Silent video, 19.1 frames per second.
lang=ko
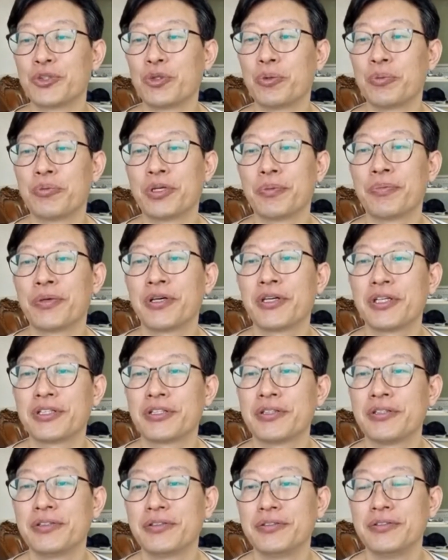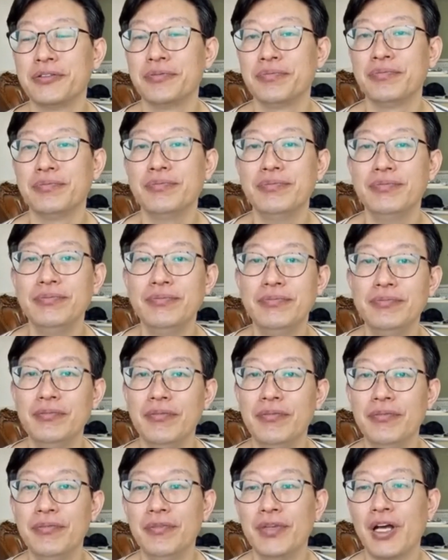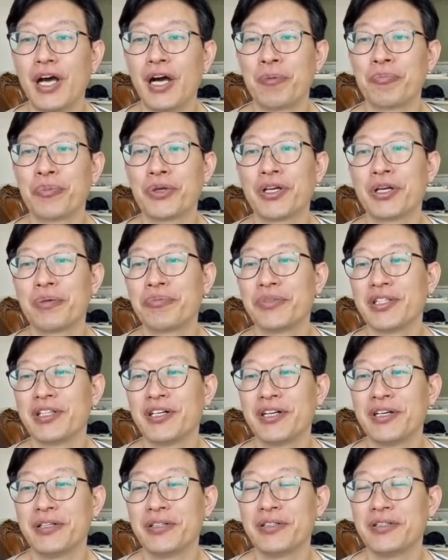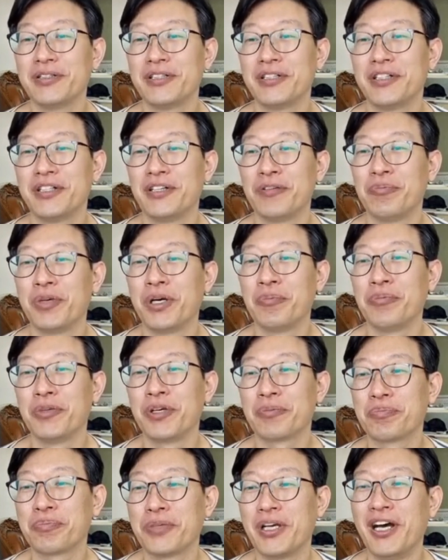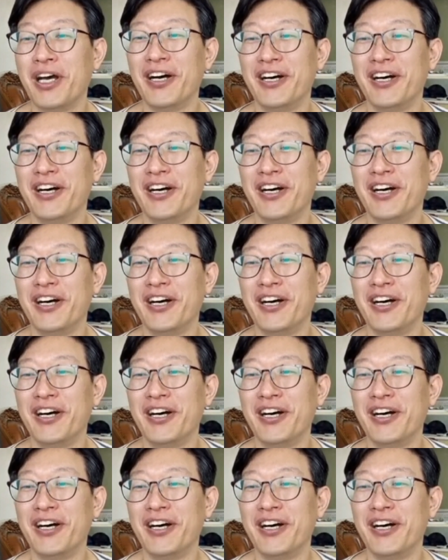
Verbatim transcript: 동물이 편해서 안 편합니다. 예, 몇몇